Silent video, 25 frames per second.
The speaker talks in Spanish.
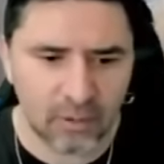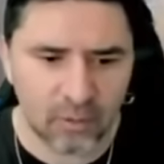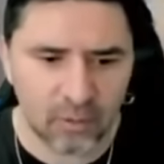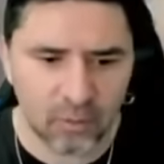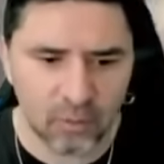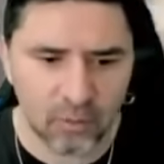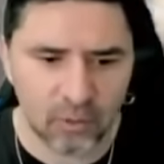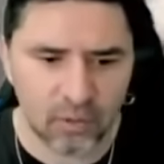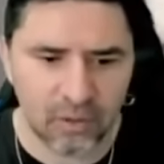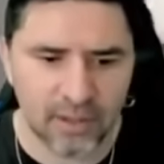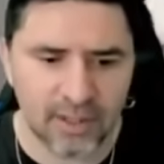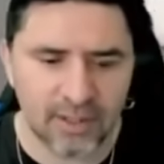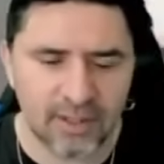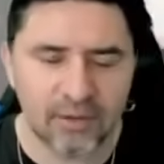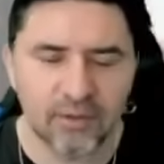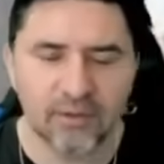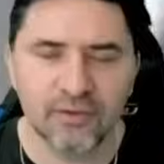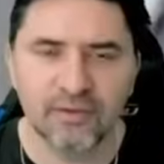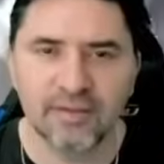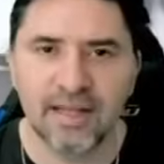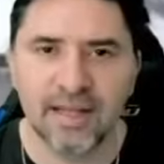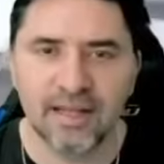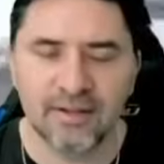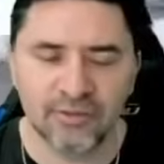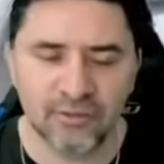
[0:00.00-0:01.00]
algunos
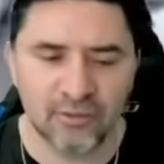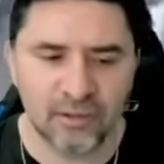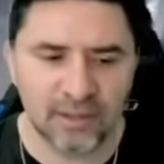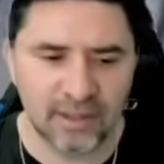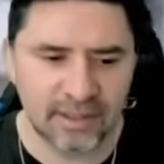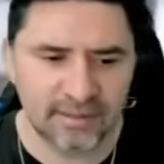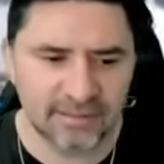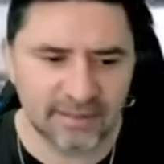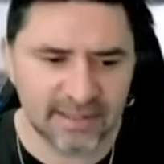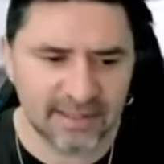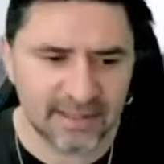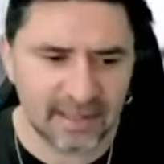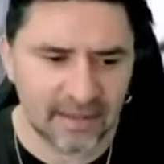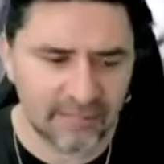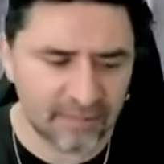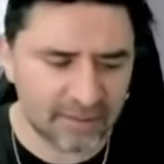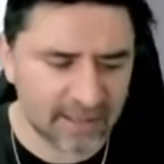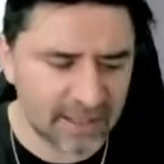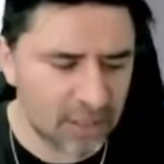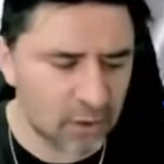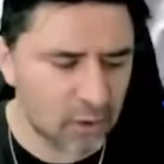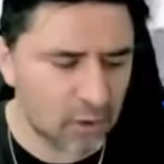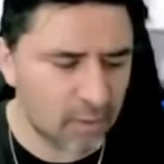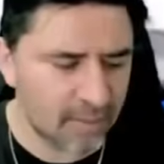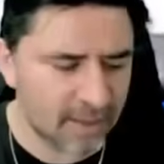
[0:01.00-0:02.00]
ríos en las zonas. Está
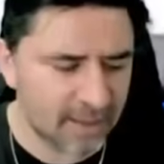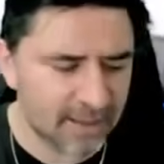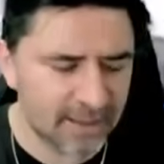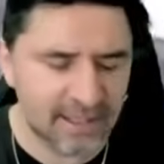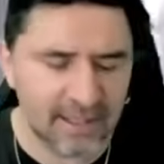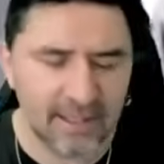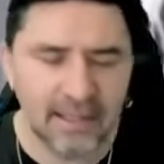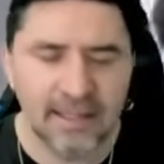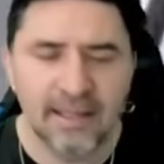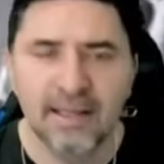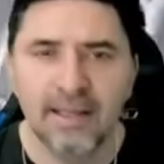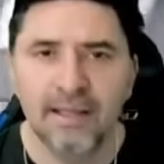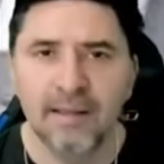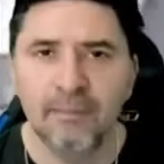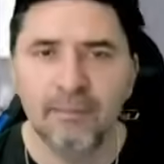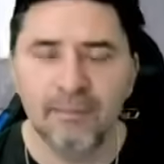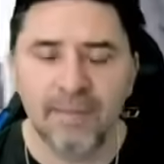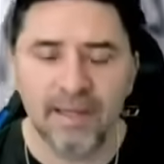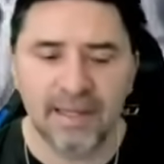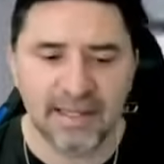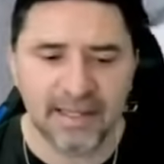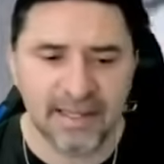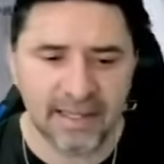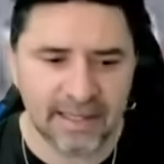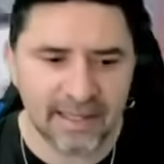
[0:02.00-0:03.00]
afectando a más de
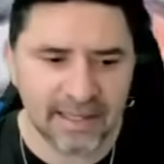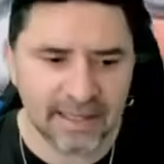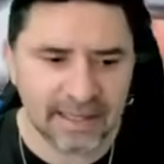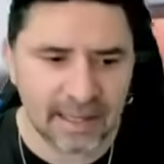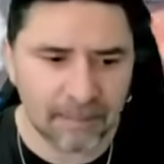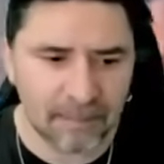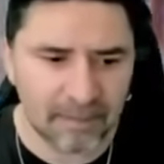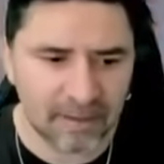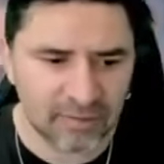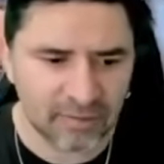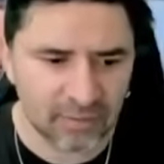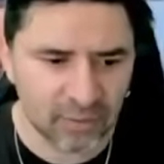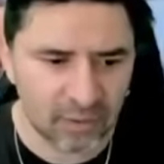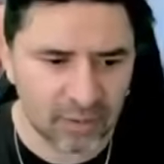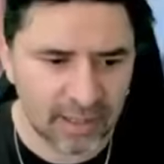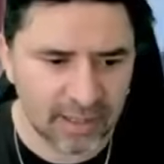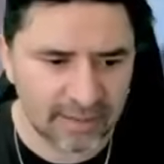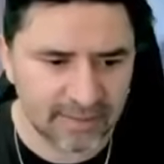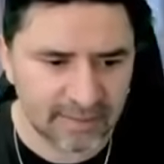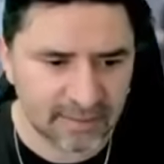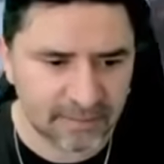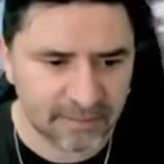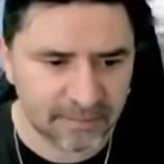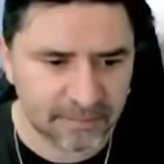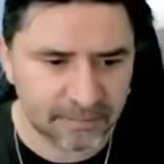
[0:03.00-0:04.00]
1.500
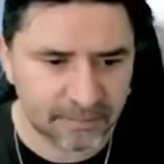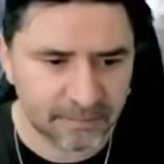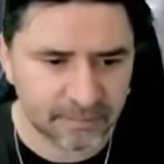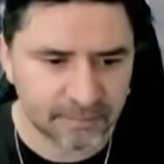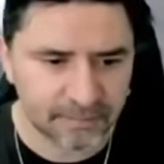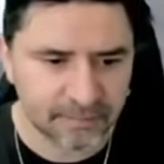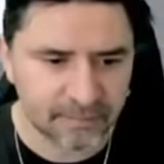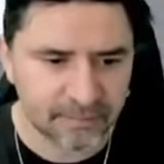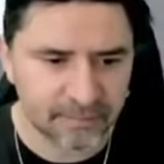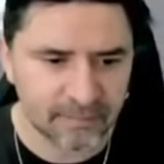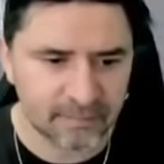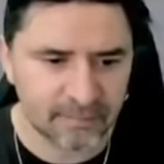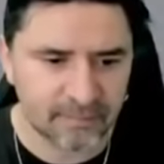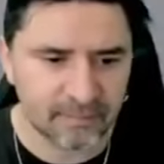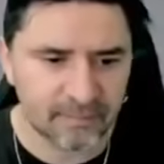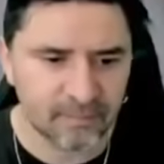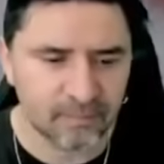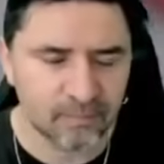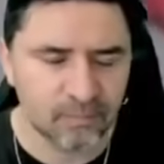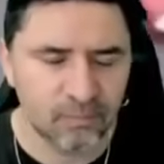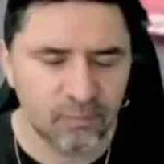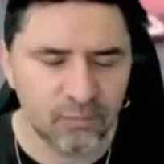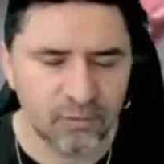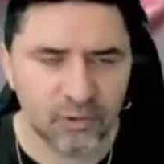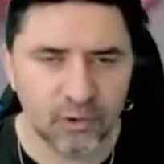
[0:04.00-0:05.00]
personas.
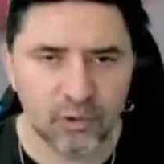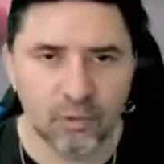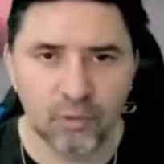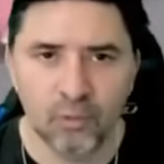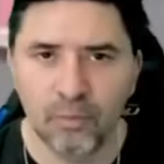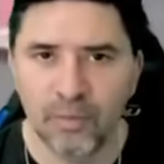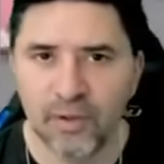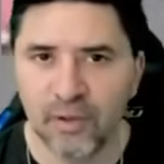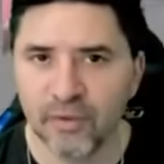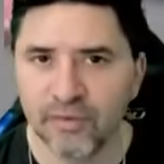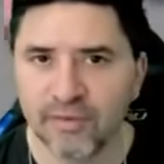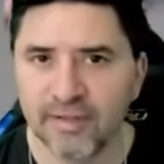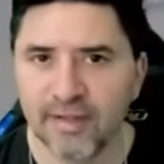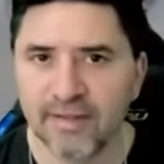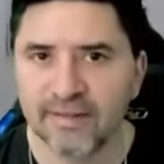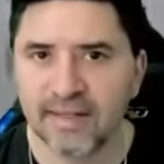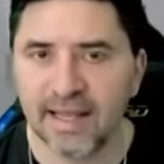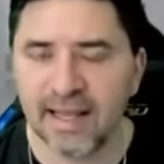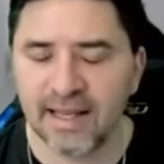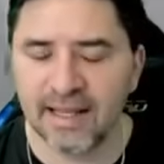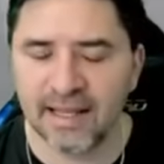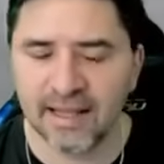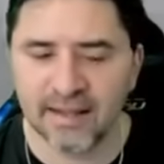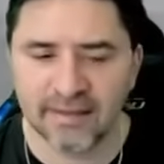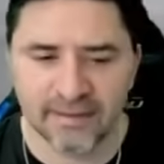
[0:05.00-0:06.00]
Son numerosas
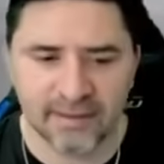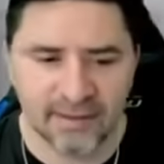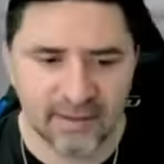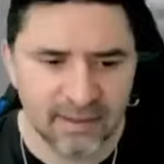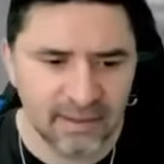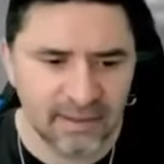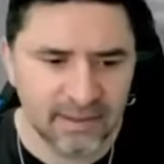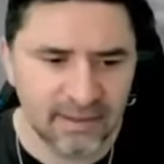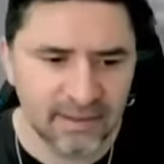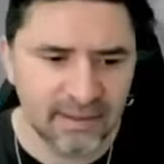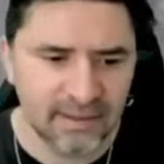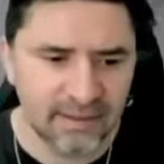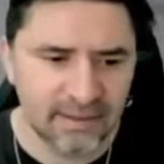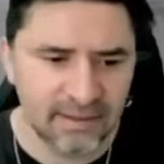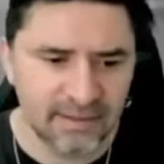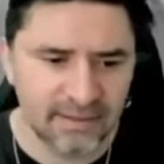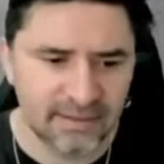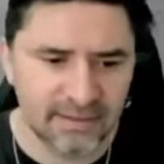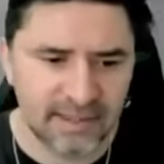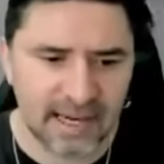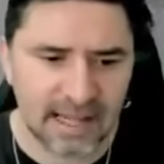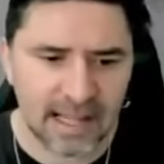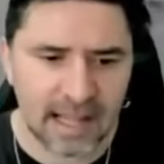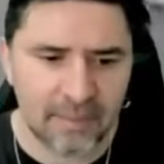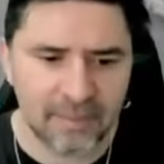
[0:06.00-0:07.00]
áreas
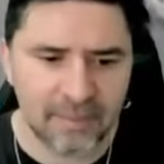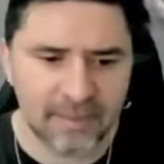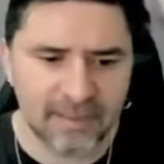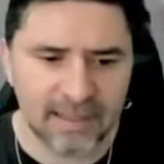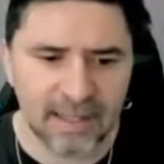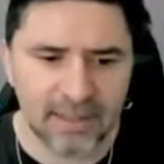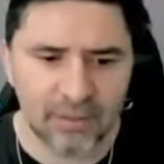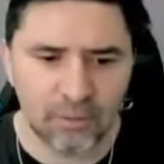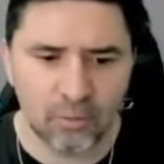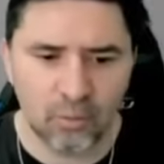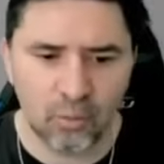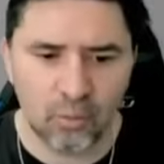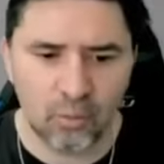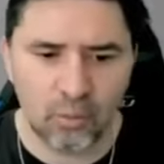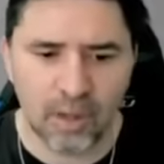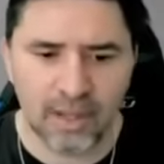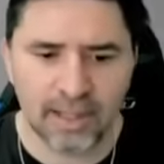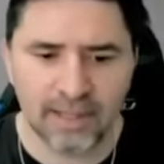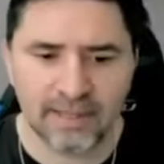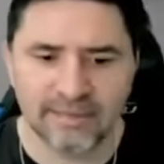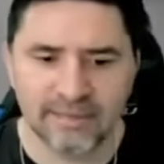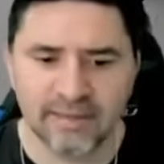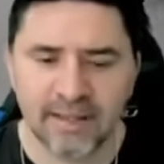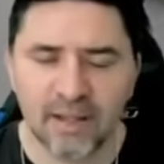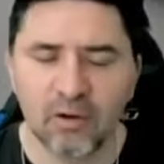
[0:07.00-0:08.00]
de la capital de
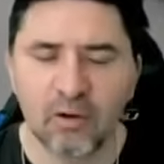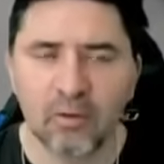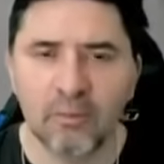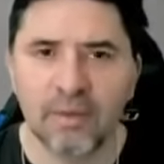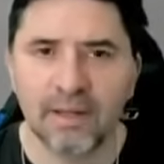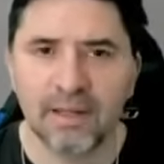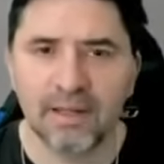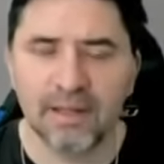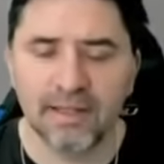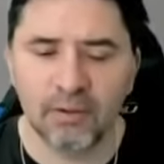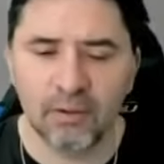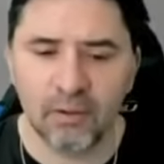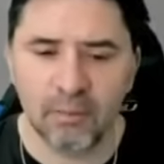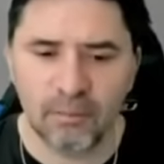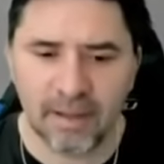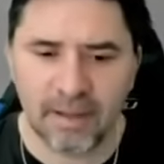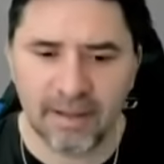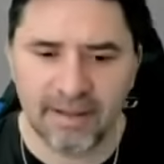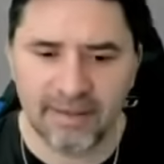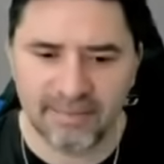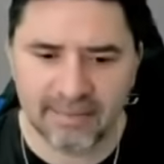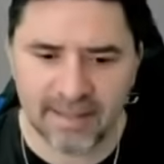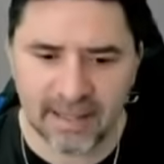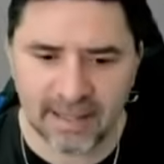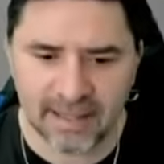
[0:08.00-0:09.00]
Uruguay que se han convertido en
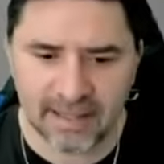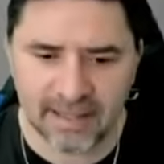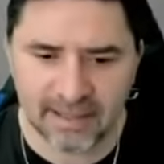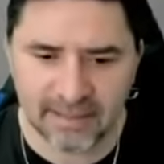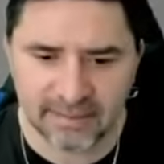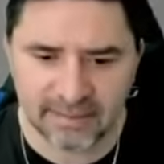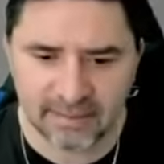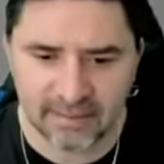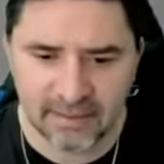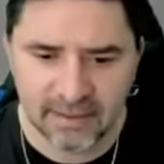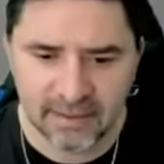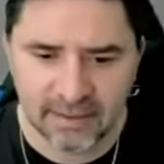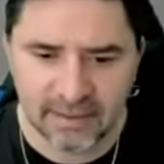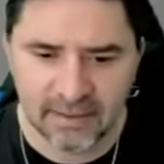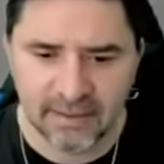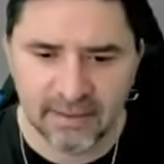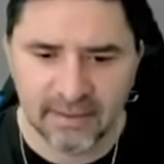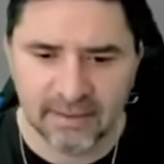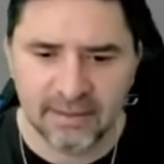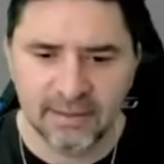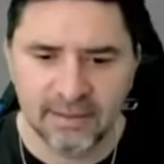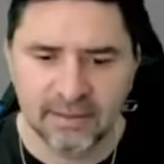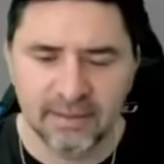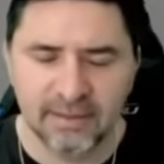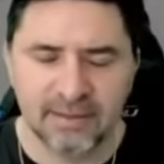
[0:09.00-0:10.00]
paisajes
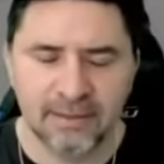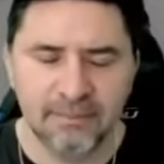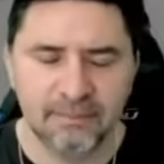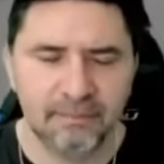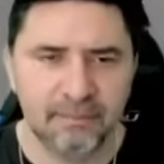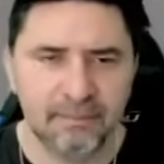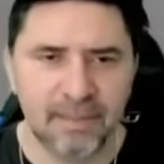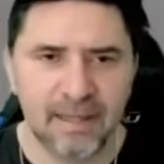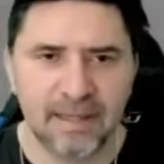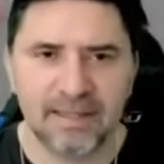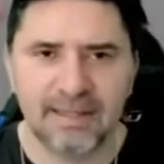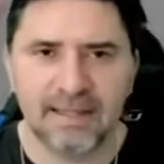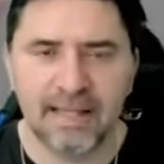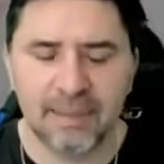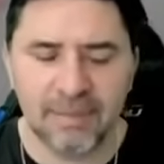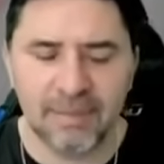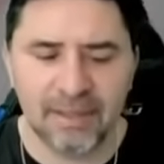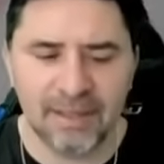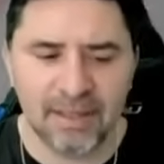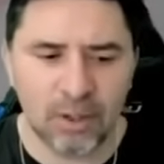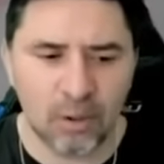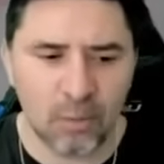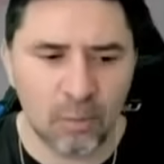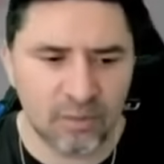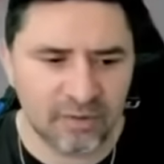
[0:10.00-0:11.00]

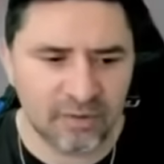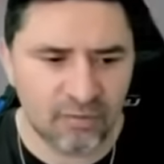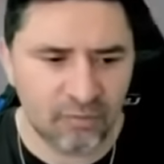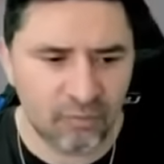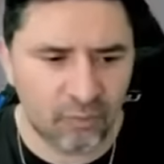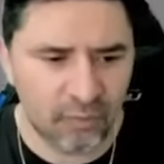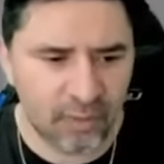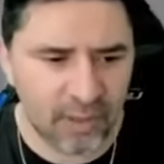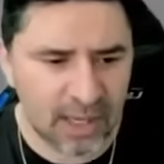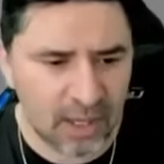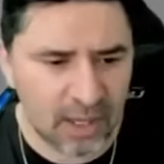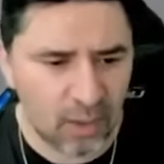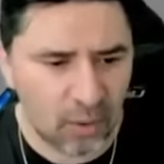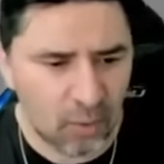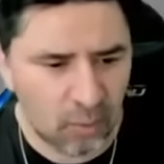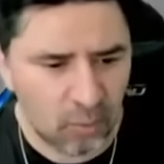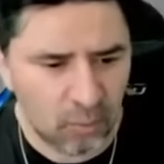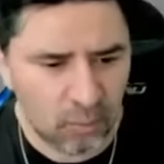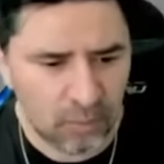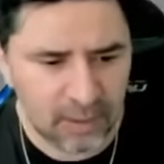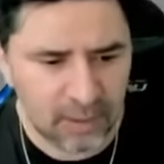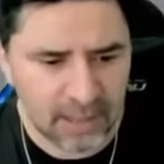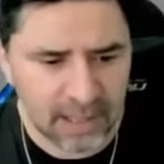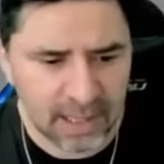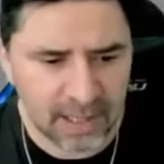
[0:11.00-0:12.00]
prácticamente como si fuera
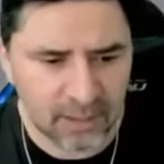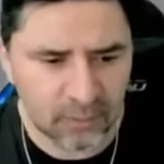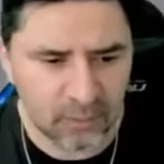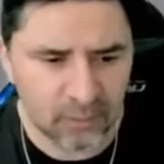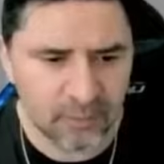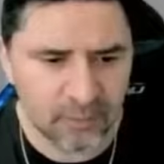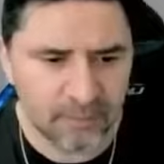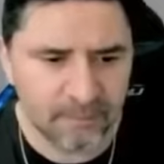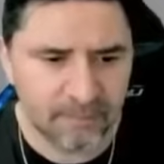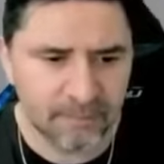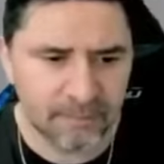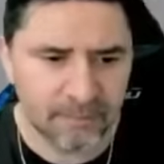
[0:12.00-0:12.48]
un lago.